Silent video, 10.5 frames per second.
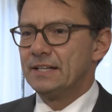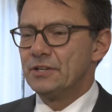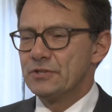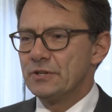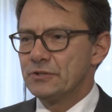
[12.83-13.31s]

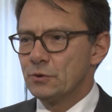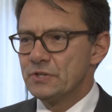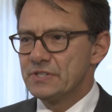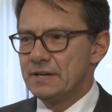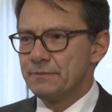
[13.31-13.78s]
Die
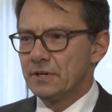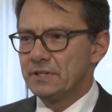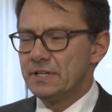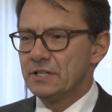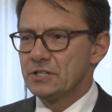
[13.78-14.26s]
Situation ist einfach
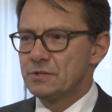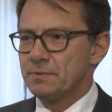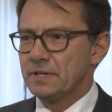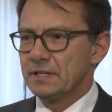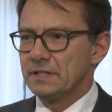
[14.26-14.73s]
die,
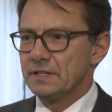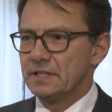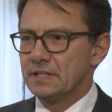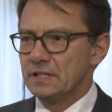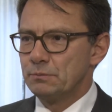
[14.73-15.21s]
dass wir
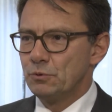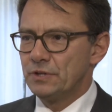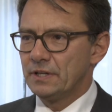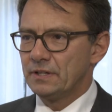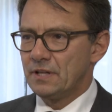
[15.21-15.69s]
äh, in
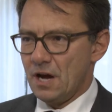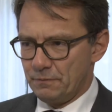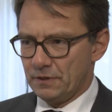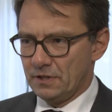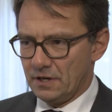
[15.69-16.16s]
München
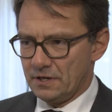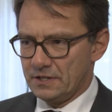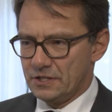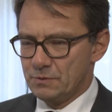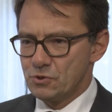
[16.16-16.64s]
Tag für
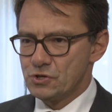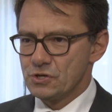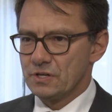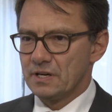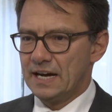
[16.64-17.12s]
Tag
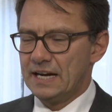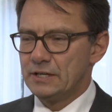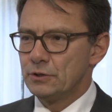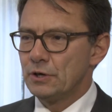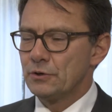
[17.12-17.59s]
zwischen
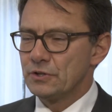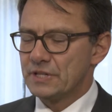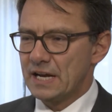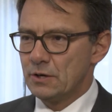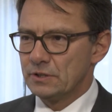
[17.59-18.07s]
100
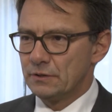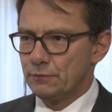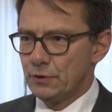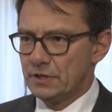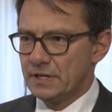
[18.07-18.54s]
und 300
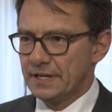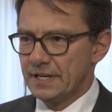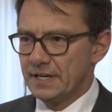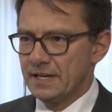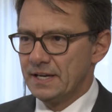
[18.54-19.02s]

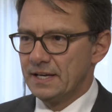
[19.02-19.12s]
Flüchtlinge